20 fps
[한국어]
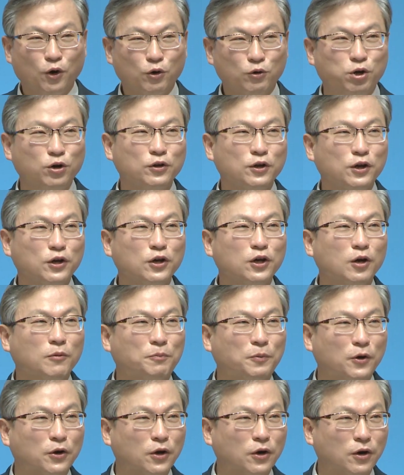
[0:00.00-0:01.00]
그런데
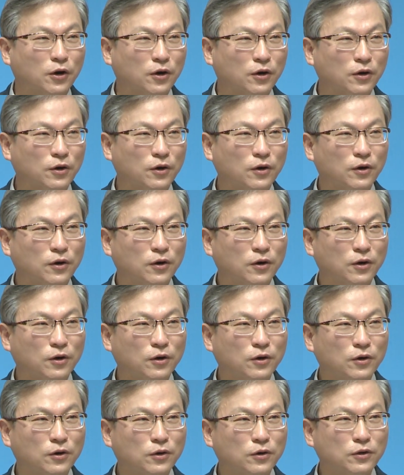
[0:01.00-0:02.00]
이겨버려.
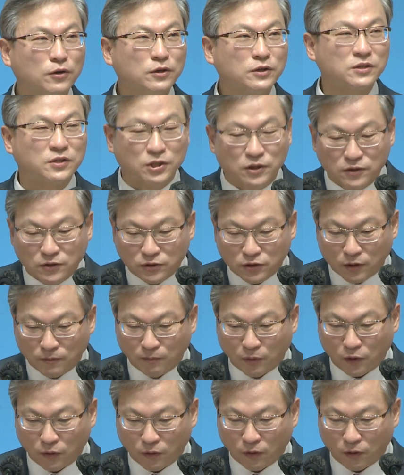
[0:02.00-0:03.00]
승정보를